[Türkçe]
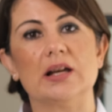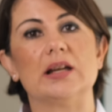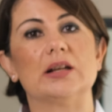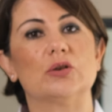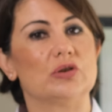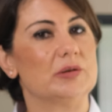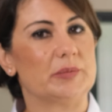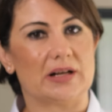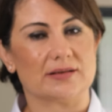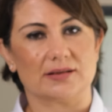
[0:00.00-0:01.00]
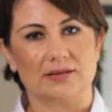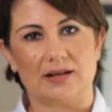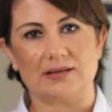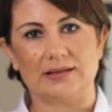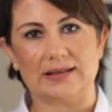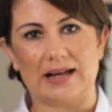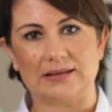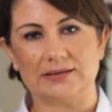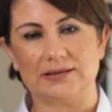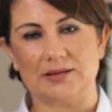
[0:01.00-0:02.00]
e, kronik bir hastalık haline
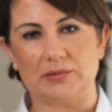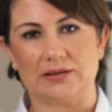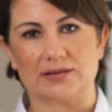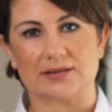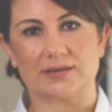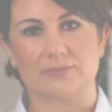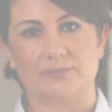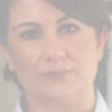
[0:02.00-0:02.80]
geldi diyebiliriz.